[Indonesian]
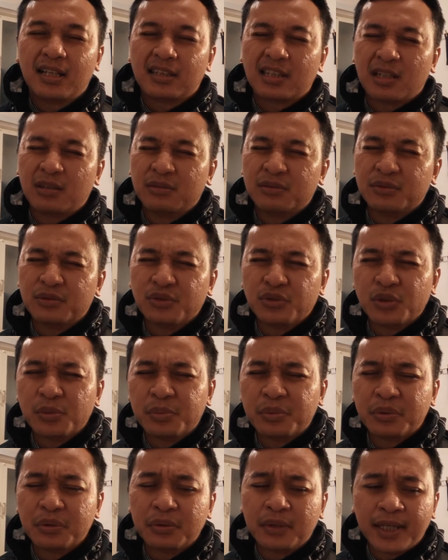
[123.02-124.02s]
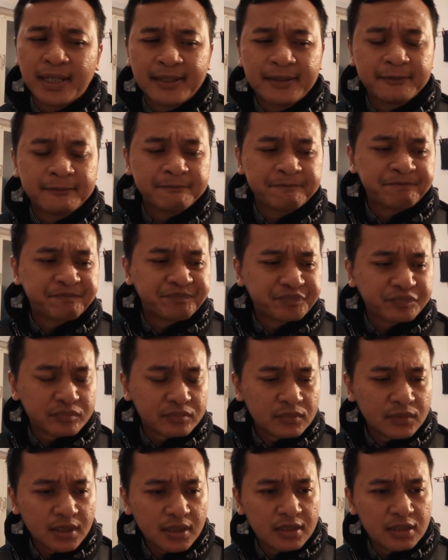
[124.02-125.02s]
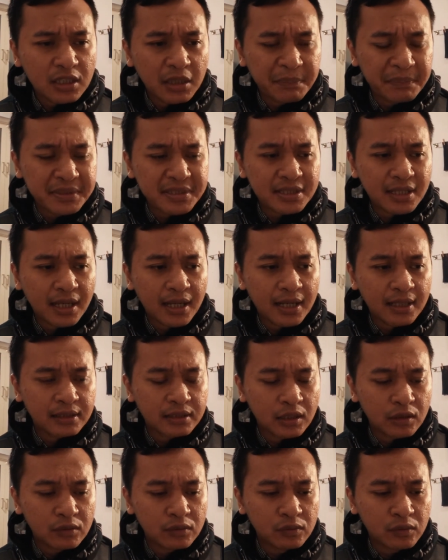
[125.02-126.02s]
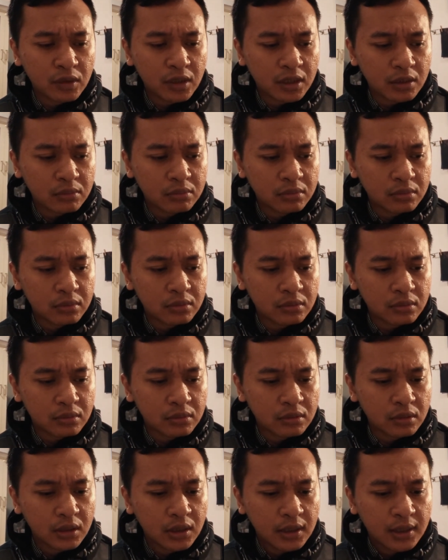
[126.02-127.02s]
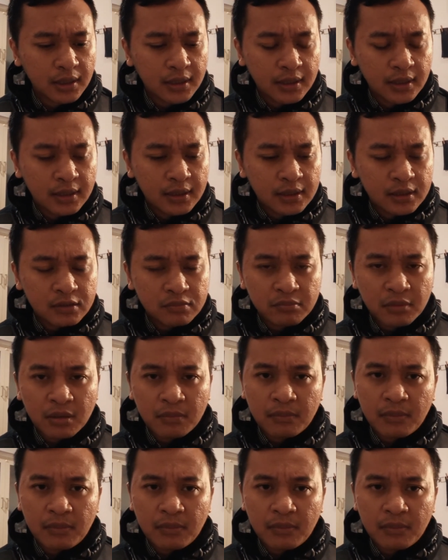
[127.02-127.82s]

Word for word: dari tahun 70-an sampai sekarang tahun 2019